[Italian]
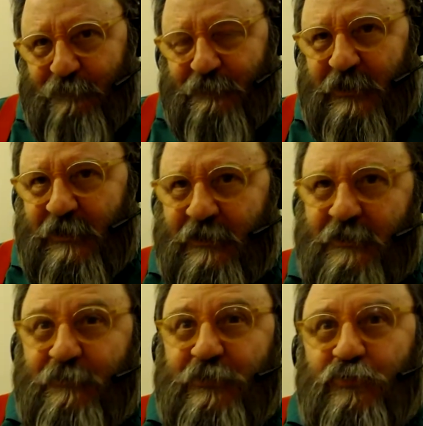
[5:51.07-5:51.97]
la,
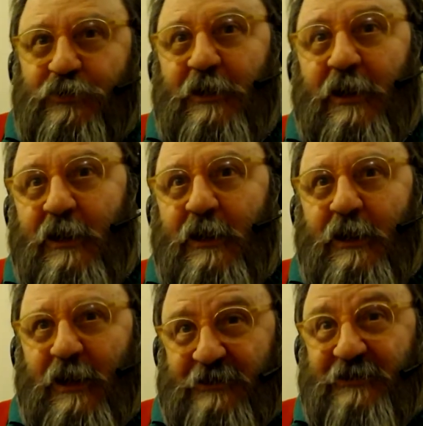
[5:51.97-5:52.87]
l'abitudine
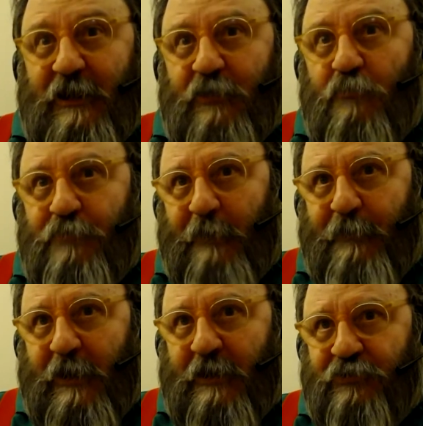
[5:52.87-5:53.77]
a stare con
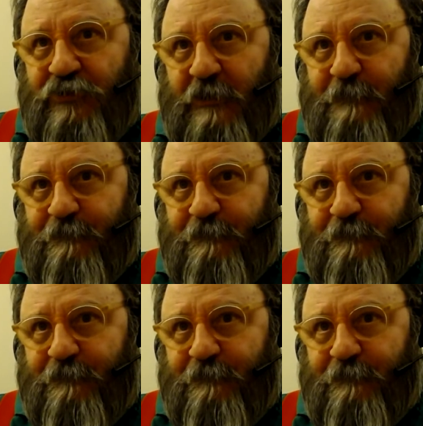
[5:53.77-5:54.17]
prapancia,